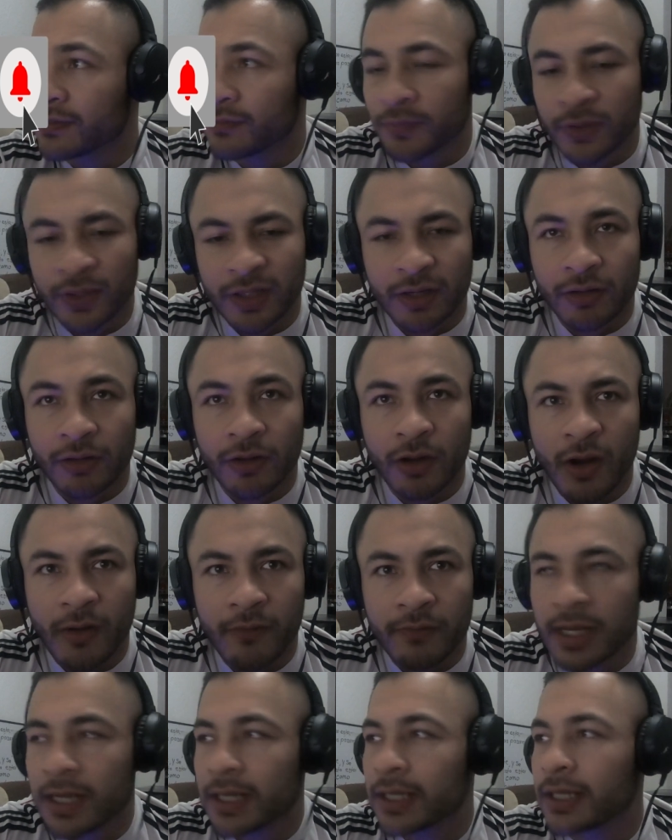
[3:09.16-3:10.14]
poner una hoja
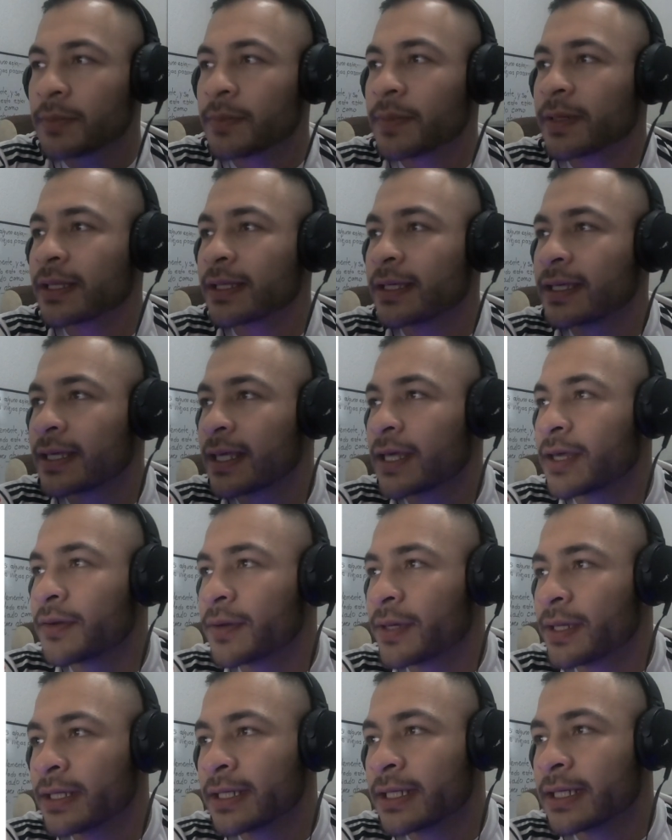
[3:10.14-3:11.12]
blanca para que quede
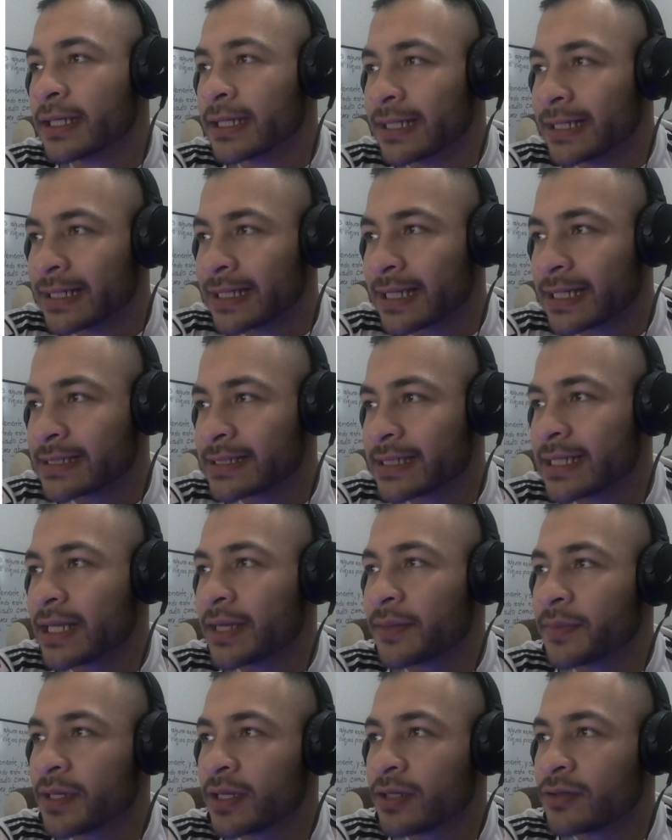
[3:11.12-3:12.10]
bien, que se
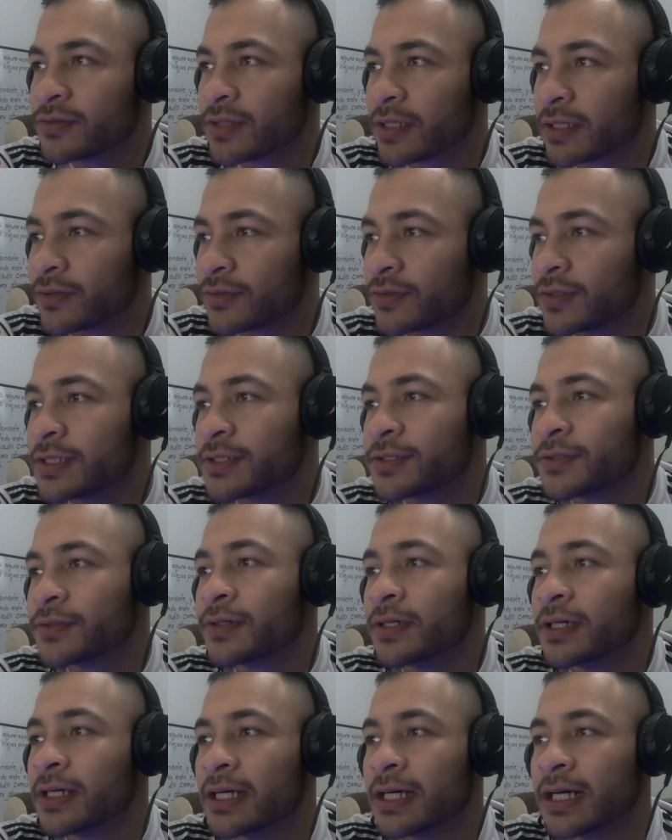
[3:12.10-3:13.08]
lean bien los datos. Listo.
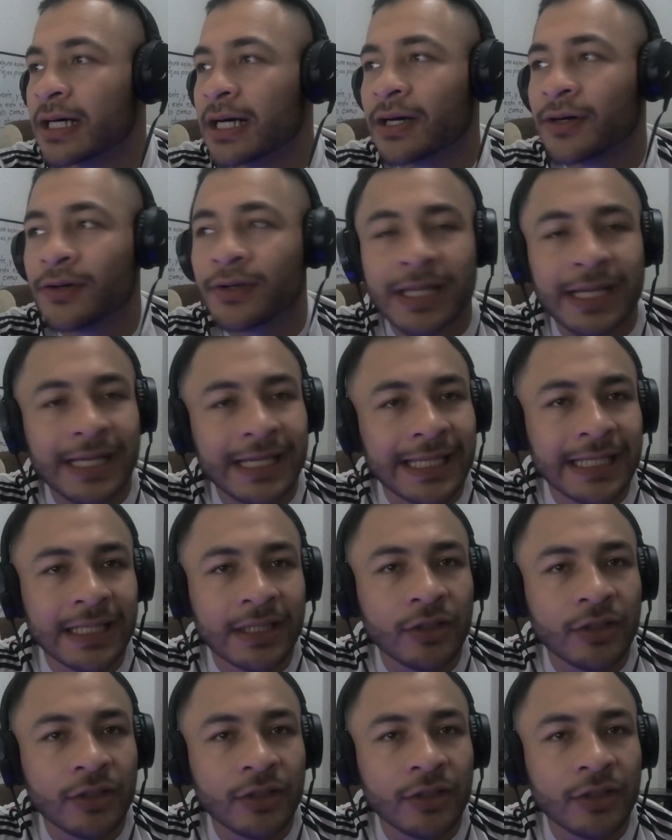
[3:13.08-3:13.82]
Ahora el